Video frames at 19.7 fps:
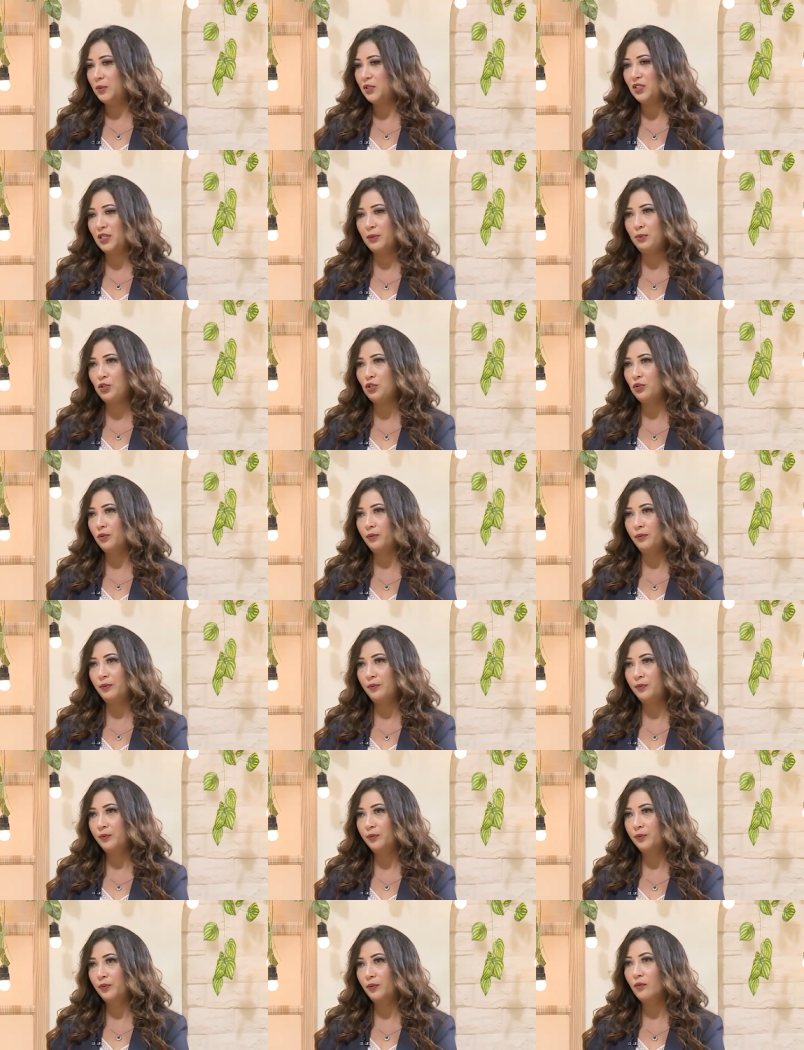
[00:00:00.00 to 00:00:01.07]
يعني الكيس
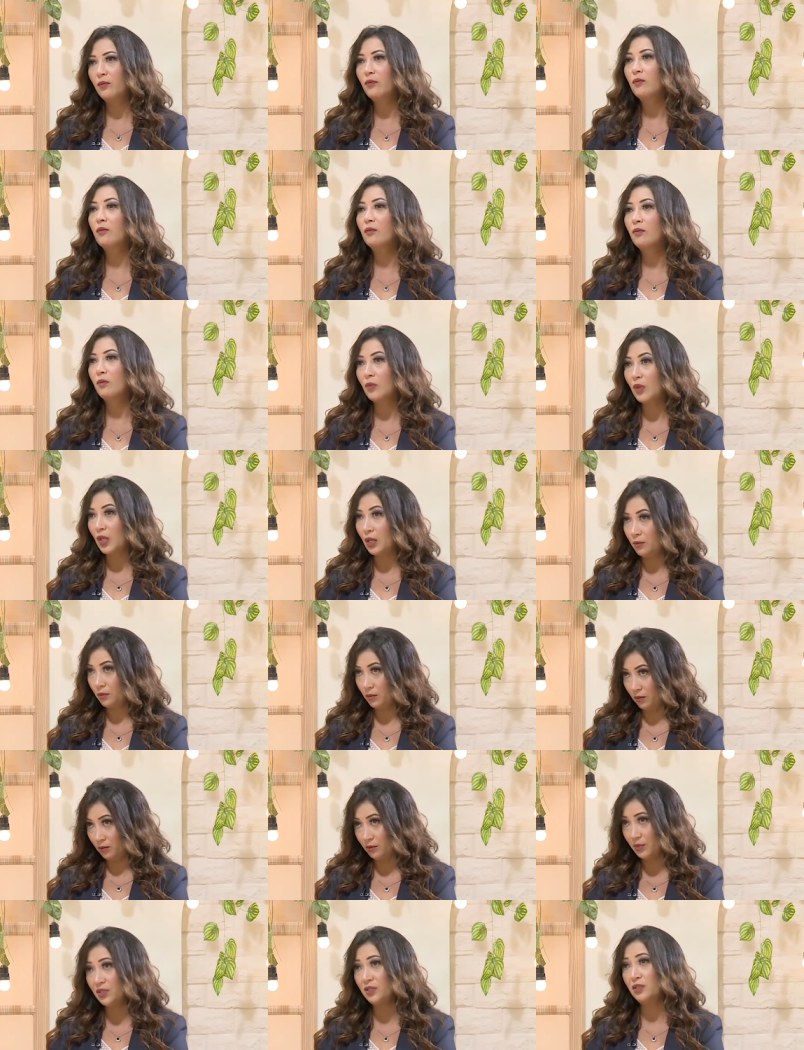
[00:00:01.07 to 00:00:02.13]
معلقتين سكر
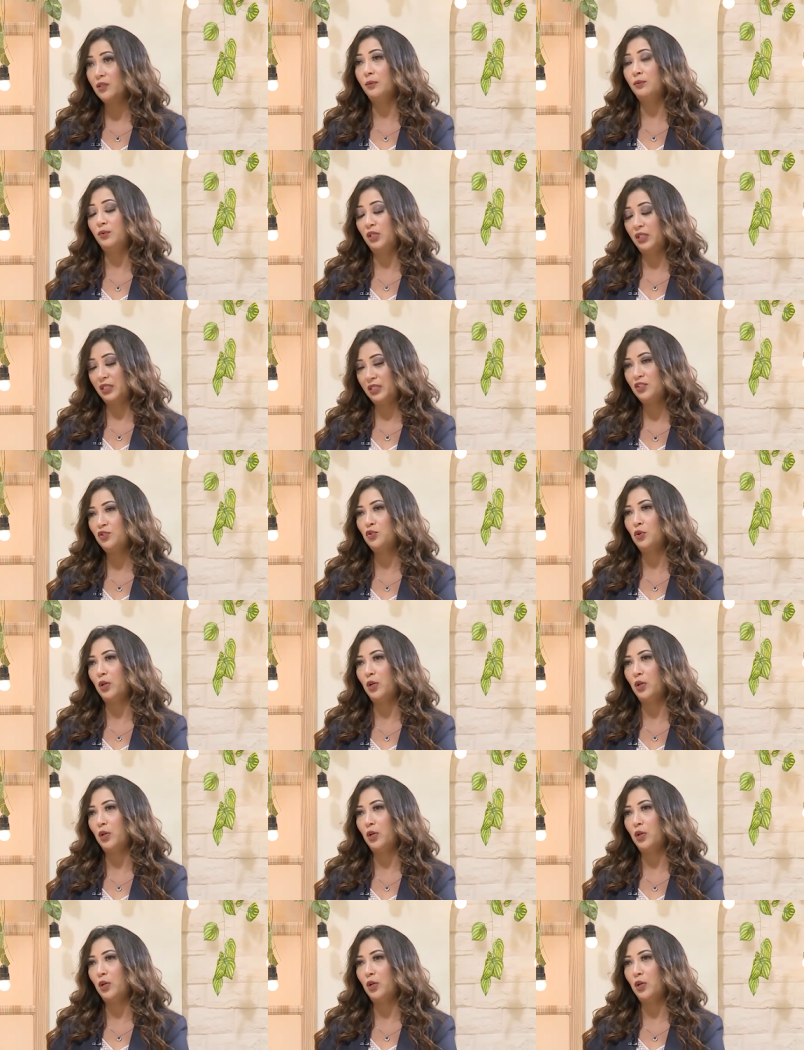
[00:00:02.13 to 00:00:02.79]
عادي بالظبط الكيس